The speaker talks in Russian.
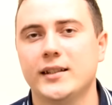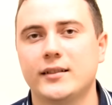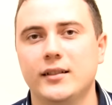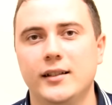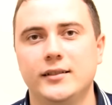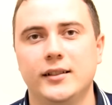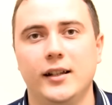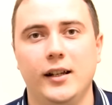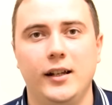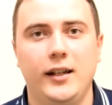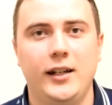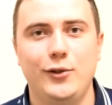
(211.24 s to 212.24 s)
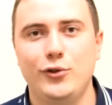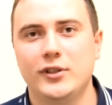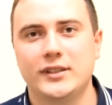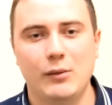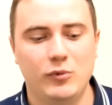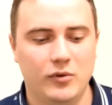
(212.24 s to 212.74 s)
складе. И люди
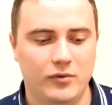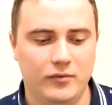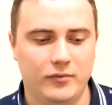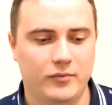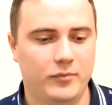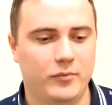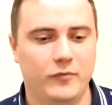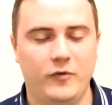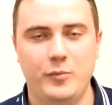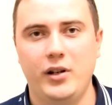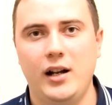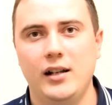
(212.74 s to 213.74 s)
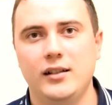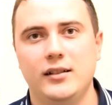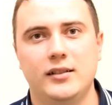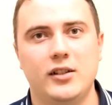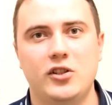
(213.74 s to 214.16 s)
сами выбирали, из